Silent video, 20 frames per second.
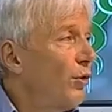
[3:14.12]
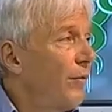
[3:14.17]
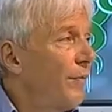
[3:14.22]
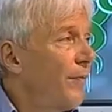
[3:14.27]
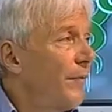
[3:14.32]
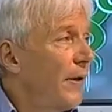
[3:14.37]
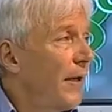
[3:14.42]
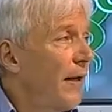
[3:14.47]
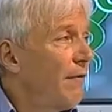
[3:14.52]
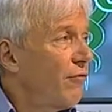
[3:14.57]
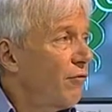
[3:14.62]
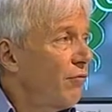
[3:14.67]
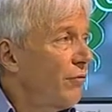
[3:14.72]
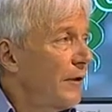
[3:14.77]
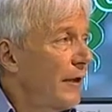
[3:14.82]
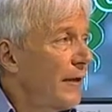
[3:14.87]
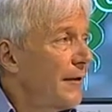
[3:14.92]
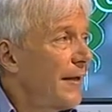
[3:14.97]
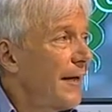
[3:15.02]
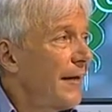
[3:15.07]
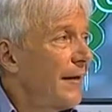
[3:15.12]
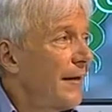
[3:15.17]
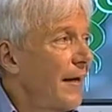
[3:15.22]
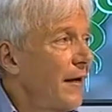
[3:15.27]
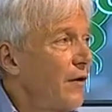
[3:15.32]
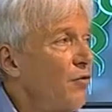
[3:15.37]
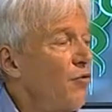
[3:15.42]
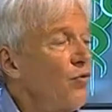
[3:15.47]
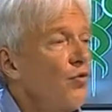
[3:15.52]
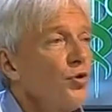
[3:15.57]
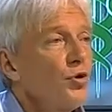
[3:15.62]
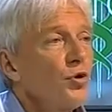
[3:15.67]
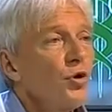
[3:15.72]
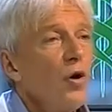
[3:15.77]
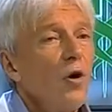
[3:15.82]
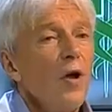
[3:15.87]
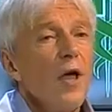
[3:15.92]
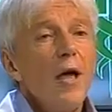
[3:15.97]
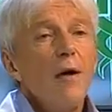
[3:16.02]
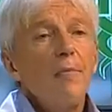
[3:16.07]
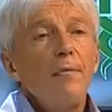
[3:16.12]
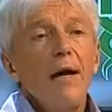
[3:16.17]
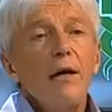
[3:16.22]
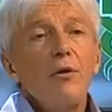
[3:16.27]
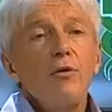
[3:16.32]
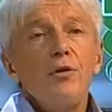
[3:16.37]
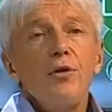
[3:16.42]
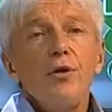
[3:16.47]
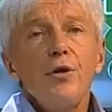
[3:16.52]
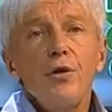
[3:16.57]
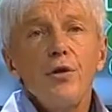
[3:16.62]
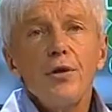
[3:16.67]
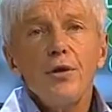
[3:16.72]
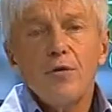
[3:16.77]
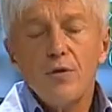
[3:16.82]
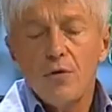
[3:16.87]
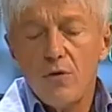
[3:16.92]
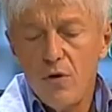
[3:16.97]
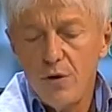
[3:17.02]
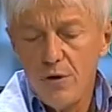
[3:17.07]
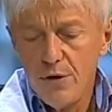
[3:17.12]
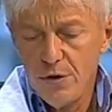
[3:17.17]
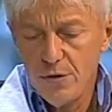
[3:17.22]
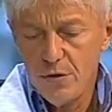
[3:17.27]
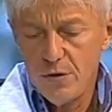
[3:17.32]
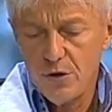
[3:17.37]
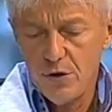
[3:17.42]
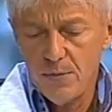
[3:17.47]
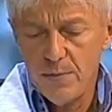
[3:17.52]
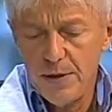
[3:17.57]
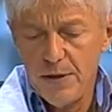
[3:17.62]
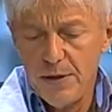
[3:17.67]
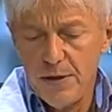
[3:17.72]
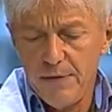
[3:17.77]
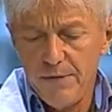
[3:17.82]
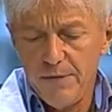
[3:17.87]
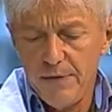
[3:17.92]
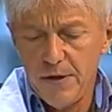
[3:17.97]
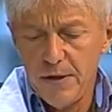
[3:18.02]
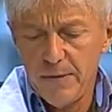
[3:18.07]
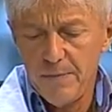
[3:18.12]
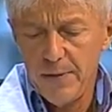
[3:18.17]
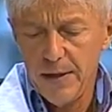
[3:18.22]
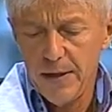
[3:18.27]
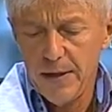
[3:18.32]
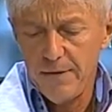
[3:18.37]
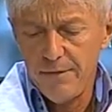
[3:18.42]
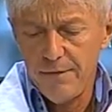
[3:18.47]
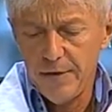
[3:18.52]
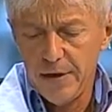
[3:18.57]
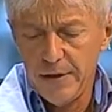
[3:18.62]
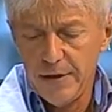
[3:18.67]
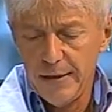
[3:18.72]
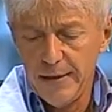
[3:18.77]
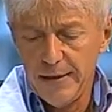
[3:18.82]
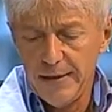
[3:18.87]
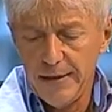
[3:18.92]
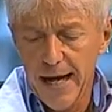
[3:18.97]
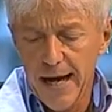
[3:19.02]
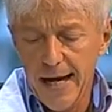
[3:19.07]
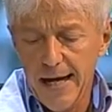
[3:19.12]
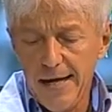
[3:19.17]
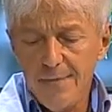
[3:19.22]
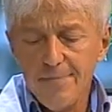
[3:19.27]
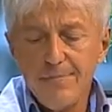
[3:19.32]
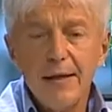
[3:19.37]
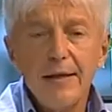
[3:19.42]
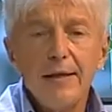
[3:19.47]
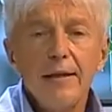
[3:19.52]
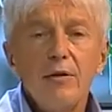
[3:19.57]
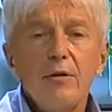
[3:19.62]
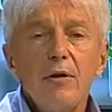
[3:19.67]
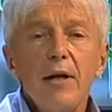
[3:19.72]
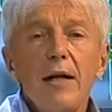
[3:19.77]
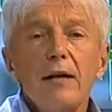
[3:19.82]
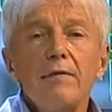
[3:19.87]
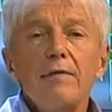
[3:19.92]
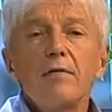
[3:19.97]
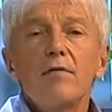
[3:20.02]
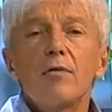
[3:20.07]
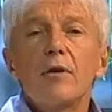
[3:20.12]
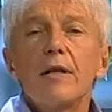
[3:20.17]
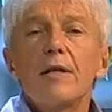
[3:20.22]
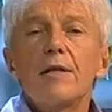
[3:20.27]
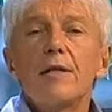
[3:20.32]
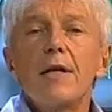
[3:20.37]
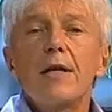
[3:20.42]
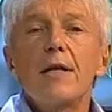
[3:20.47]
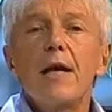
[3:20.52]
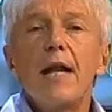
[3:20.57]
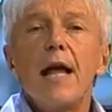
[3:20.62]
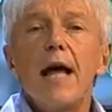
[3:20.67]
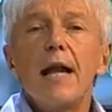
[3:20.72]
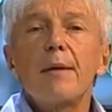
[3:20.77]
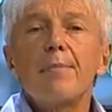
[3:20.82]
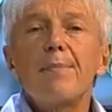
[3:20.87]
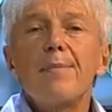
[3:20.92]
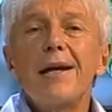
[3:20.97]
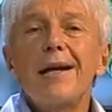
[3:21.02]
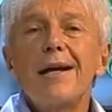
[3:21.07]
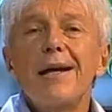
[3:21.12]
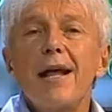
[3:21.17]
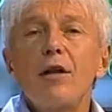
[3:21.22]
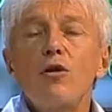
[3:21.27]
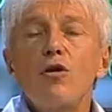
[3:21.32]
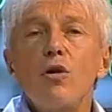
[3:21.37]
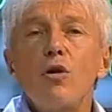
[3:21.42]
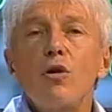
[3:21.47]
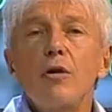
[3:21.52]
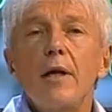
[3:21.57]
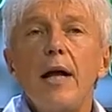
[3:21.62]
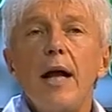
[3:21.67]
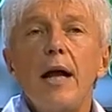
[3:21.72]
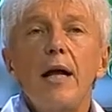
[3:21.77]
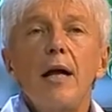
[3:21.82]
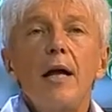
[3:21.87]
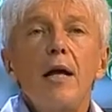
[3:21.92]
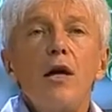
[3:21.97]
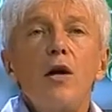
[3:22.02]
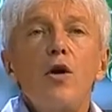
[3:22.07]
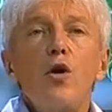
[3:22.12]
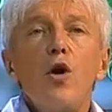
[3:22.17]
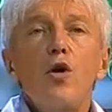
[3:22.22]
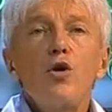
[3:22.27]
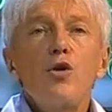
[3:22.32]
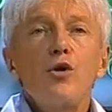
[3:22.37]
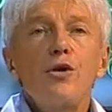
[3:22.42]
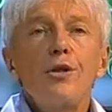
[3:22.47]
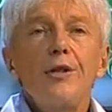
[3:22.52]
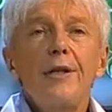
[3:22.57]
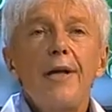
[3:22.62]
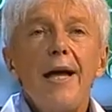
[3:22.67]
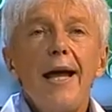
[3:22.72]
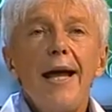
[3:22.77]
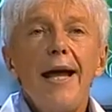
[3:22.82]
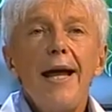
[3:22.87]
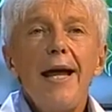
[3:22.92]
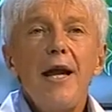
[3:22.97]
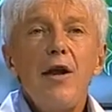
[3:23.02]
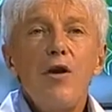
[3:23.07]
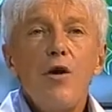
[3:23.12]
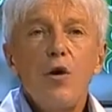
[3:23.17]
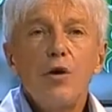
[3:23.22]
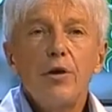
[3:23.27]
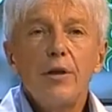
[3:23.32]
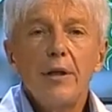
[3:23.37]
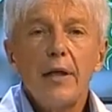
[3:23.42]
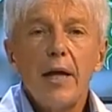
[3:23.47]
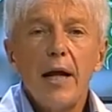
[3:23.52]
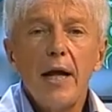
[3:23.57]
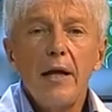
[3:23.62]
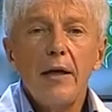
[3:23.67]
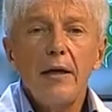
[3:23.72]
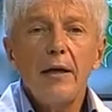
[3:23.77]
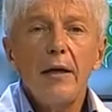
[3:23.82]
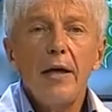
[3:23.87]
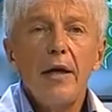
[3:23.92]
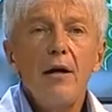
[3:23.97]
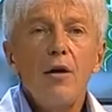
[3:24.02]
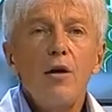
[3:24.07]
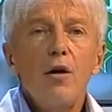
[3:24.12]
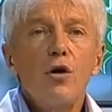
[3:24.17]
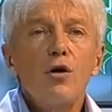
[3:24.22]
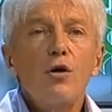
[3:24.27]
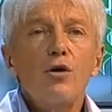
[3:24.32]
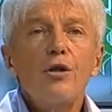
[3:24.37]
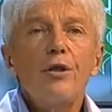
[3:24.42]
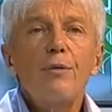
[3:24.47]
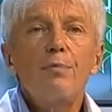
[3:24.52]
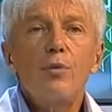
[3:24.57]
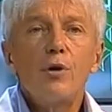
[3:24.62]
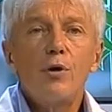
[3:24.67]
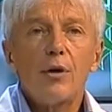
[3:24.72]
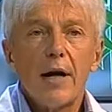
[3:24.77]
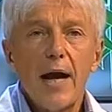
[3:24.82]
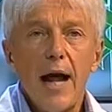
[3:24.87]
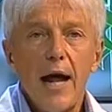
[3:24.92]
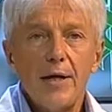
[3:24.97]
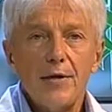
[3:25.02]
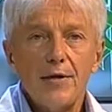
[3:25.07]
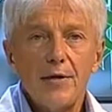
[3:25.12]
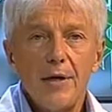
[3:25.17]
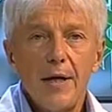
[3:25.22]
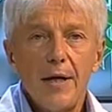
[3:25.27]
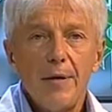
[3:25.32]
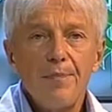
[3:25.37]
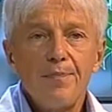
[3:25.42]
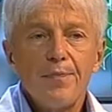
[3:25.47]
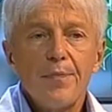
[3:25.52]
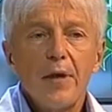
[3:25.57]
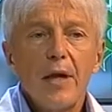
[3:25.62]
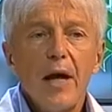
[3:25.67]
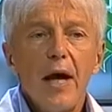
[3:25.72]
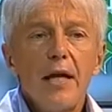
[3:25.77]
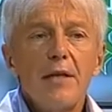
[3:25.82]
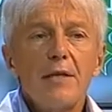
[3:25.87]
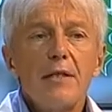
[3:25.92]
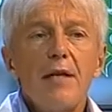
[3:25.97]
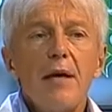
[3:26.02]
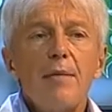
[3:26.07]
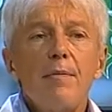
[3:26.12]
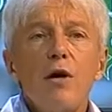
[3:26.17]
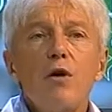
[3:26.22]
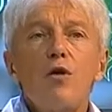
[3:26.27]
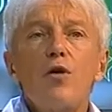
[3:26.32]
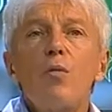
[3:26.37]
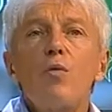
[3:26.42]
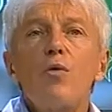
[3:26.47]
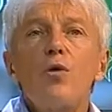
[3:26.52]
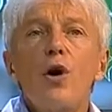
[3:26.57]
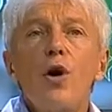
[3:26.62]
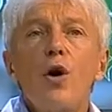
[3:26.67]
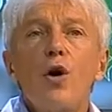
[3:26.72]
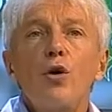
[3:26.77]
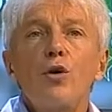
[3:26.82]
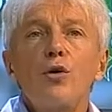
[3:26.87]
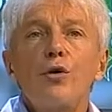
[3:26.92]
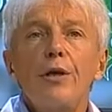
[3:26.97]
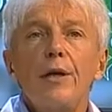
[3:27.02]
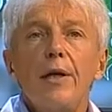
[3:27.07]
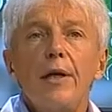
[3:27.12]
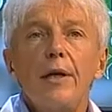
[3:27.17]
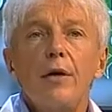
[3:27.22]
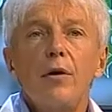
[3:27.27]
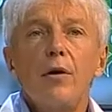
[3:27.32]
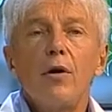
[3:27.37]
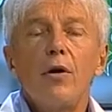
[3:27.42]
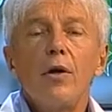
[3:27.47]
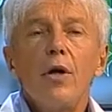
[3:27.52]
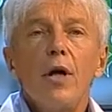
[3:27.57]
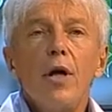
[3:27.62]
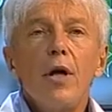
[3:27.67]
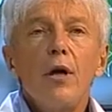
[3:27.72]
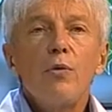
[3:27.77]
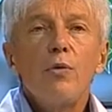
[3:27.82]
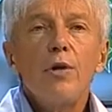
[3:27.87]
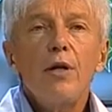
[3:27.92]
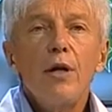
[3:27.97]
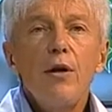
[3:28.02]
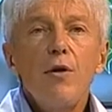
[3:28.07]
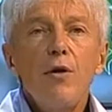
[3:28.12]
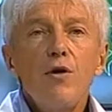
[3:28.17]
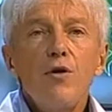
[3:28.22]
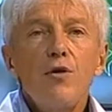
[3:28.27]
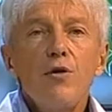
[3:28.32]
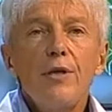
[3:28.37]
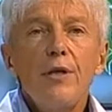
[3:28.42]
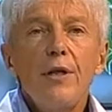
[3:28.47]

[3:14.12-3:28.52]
mm, la frutta secca in guscio, ma alcuni oli, oli sono specifici per la fertilità e in particolare vi vorrei segnalare per la donna l'olio di enotera mm -hmm. e mm-hmm. l'olio di borragine, assieme al comune olio di lino. Quindi l'olio di